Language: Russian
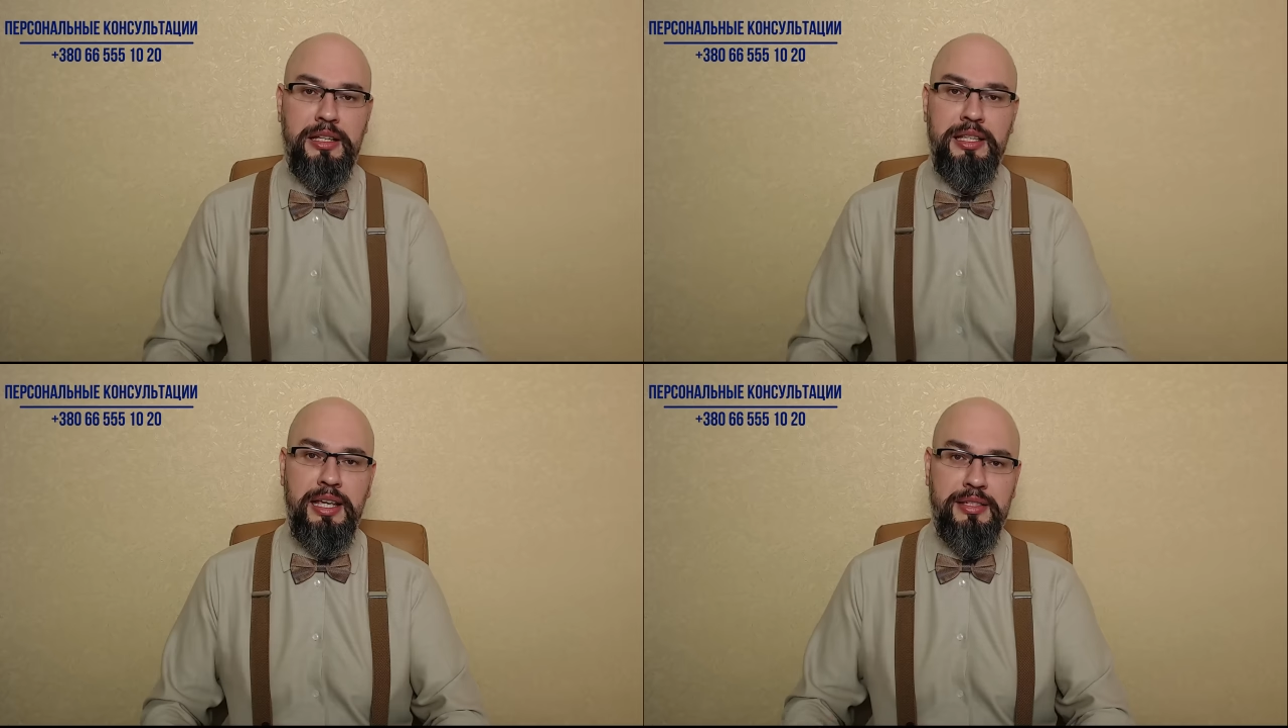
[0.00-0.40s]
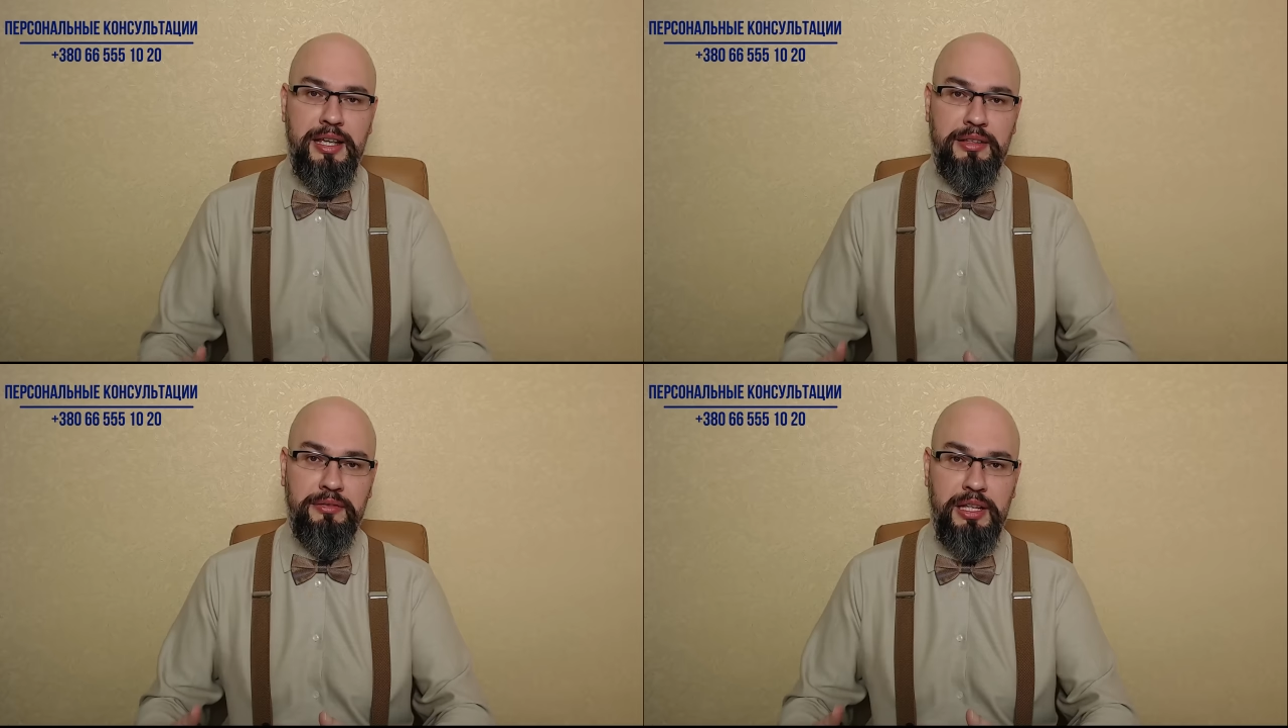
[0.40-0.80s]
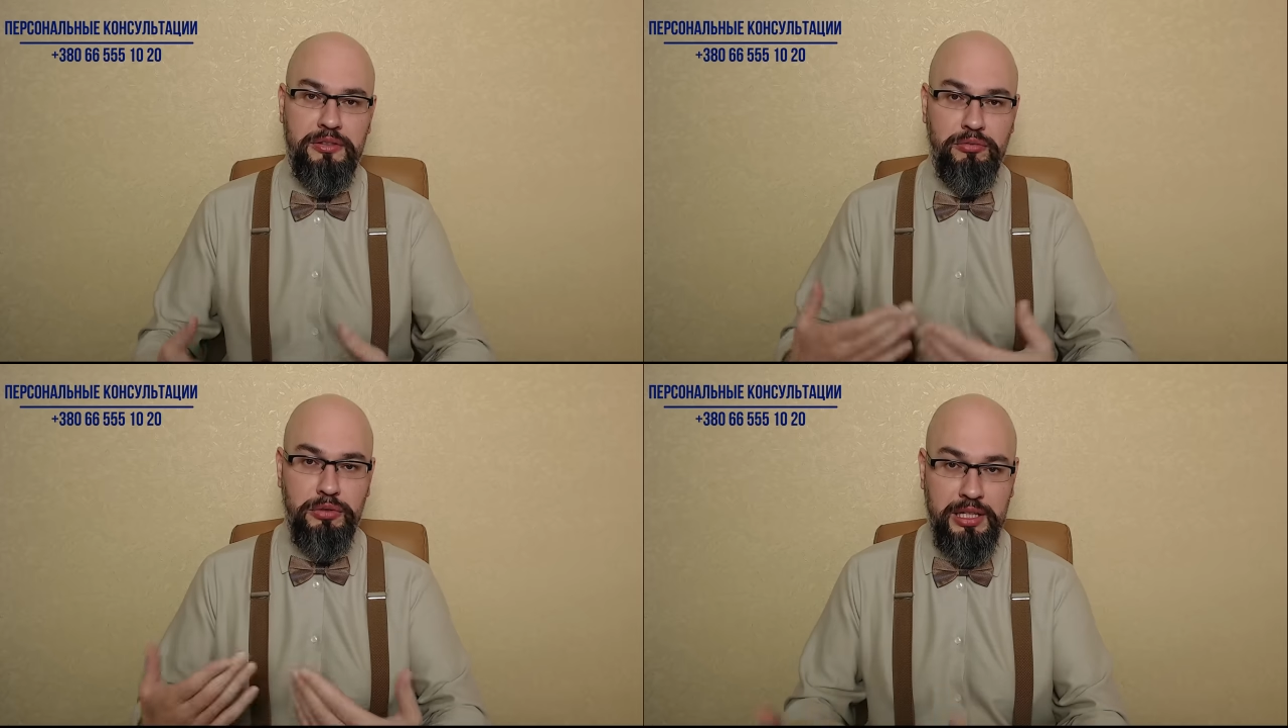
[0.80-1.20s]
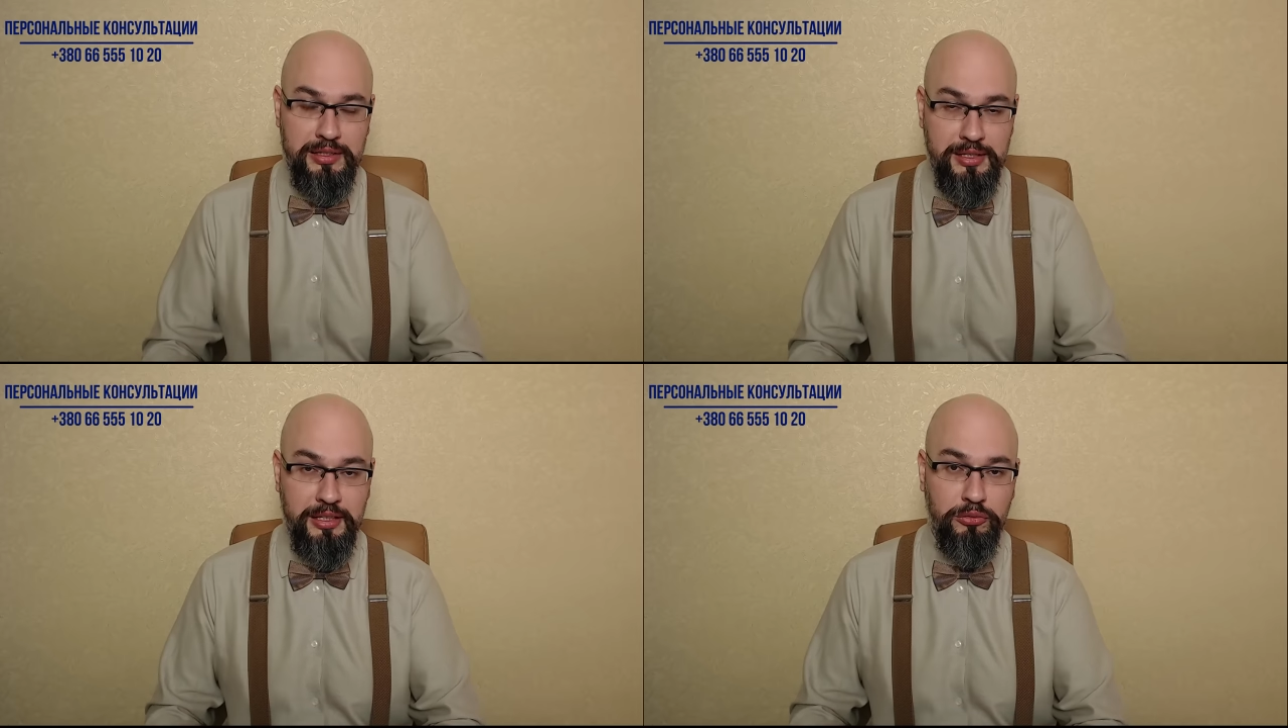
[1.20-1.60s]
не соответствует
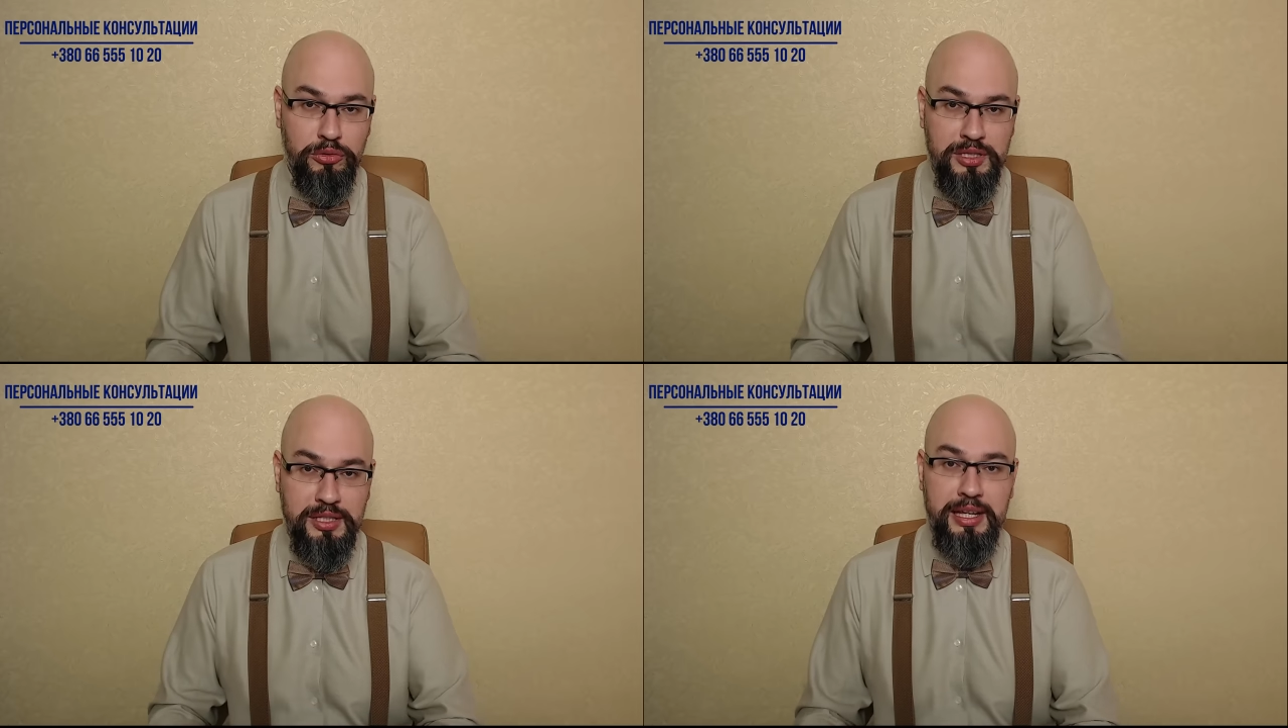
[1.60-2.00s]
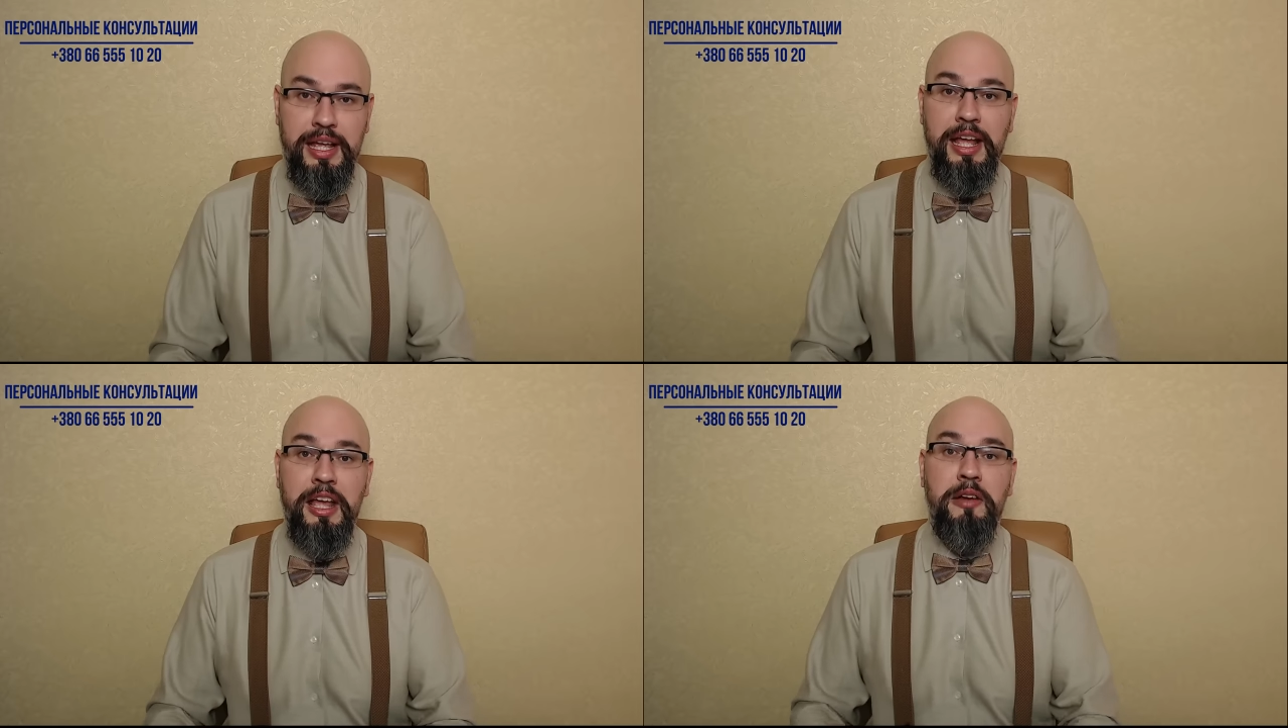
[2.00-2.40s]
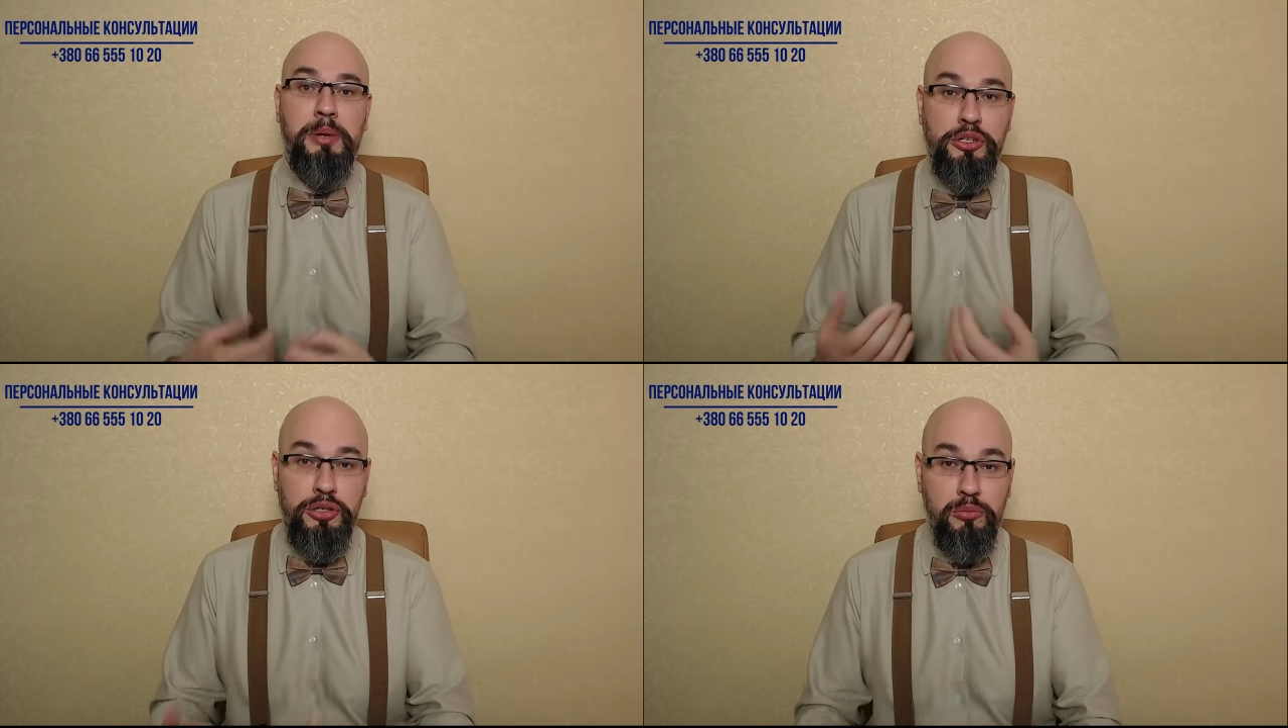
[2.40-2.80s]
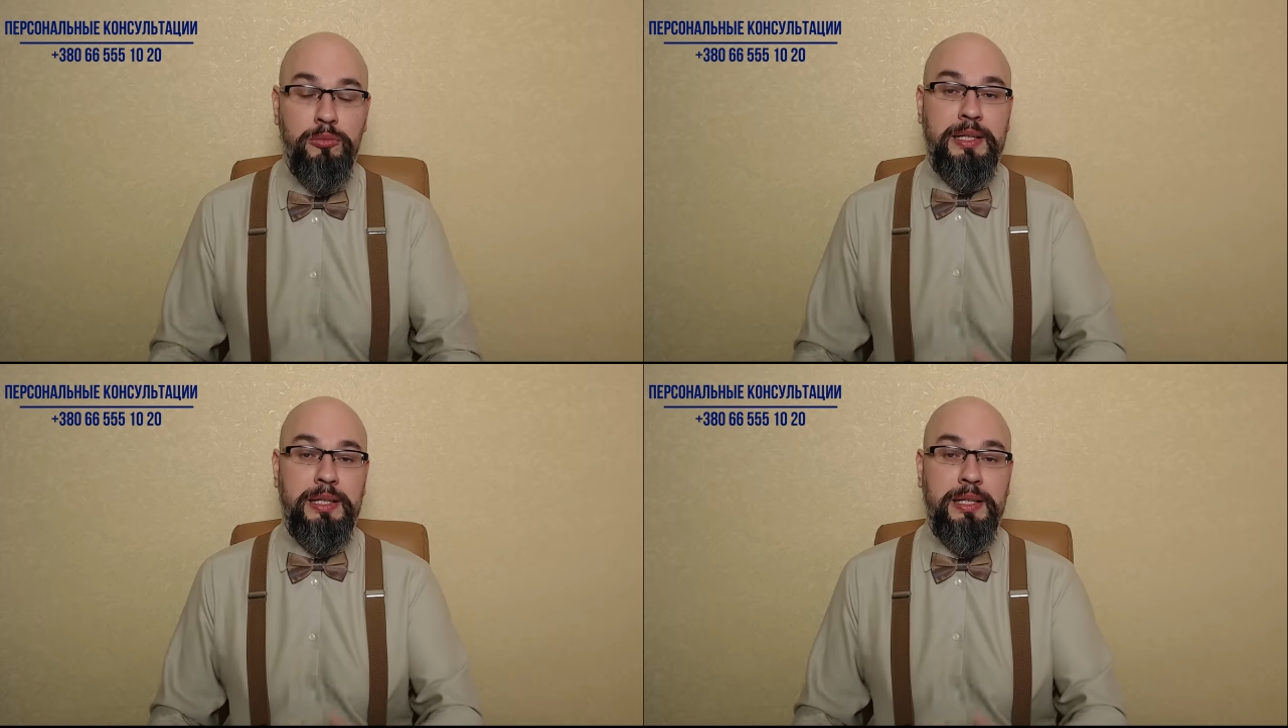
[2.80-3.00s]
Конституции, Почему?